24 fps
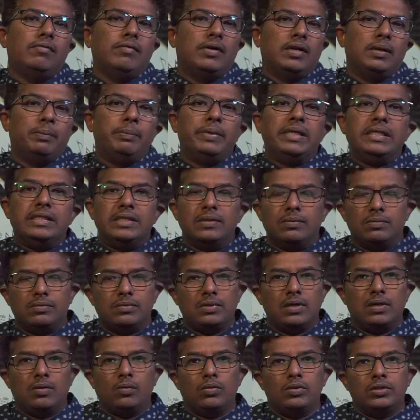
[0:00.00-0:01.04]
வர
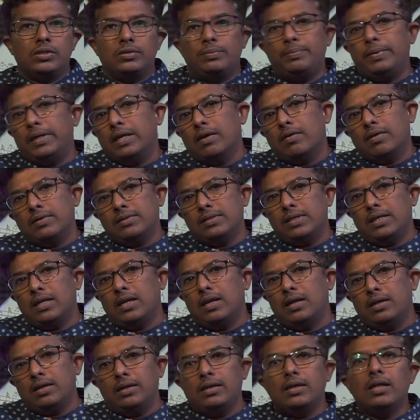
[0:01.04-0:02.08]
பிஜிஎம்ஸ்லாம் கொஞ்சம் ஸ்பீடாக
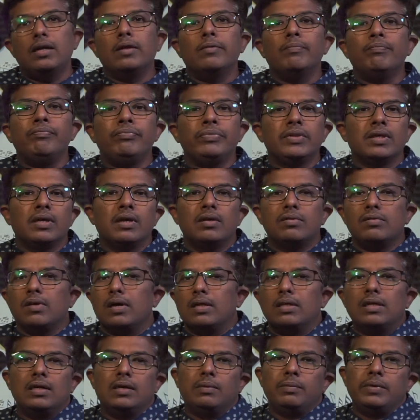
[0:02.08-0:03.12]
வாசிக்கிறாங்க இல்லைங்களா ஸோ
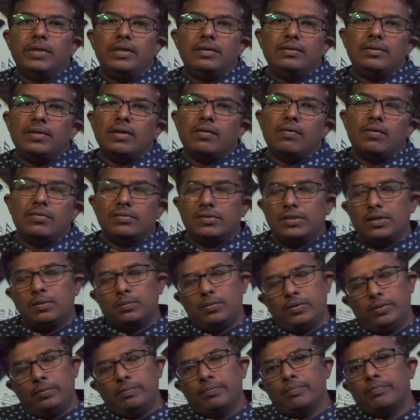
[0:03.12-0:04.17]
அதெல்லாம் நம்ம ஈஸியாக வாசிக்க
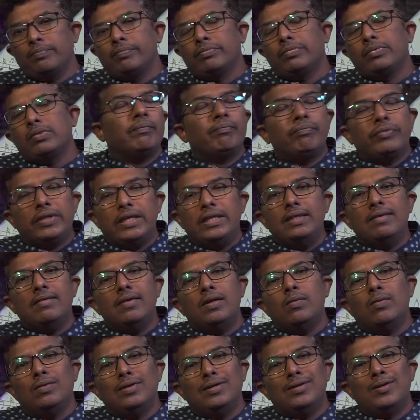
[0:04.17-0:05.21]
முடியும் இந்த
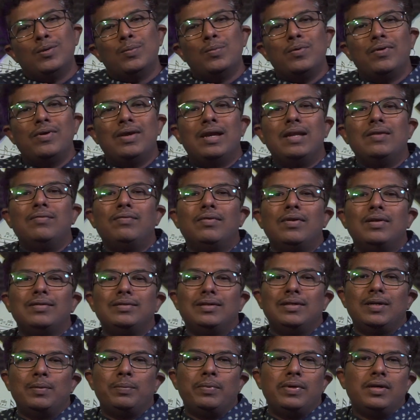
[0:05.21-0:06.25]
வீடியோ உங்களுக்கு ரொம்பவே ஹெல்ப்ஃபுல்லாக
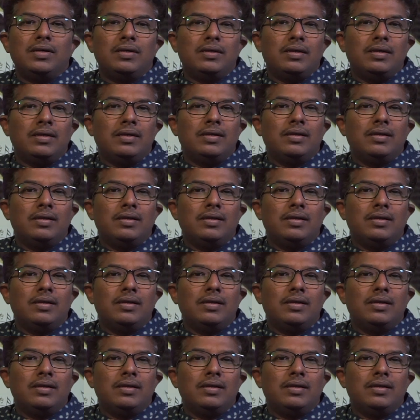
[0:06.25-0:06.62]
இருந்தவங்க நம்புகிறேன்